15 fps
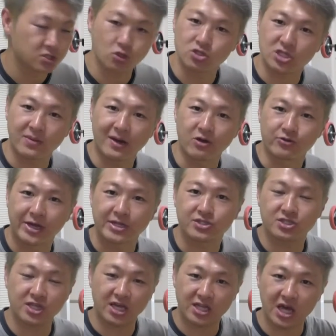そしてまあ受
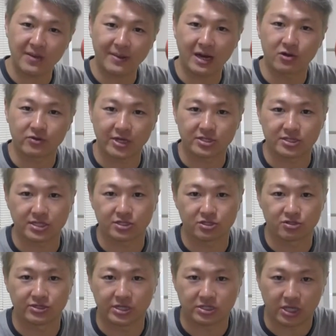付でまあ受付す
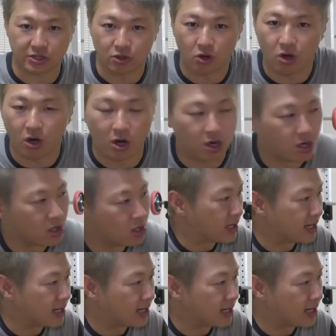るんですけど、